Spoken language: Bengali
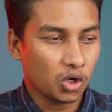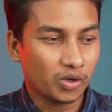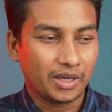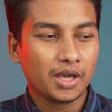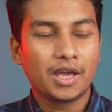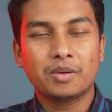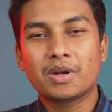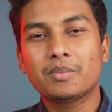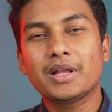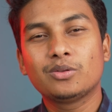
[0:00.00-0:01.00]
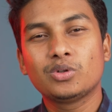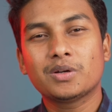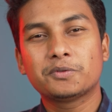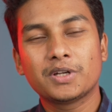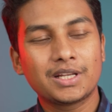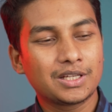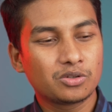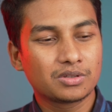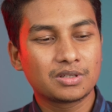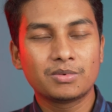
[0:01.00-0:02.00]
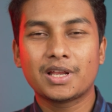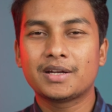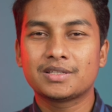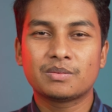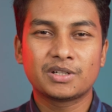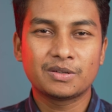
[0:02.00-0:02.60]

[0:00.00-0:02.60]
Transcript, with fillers: ওকে এবার আমরা এই দুইটা ফোনের কিছু সিমিলারিটিস এবং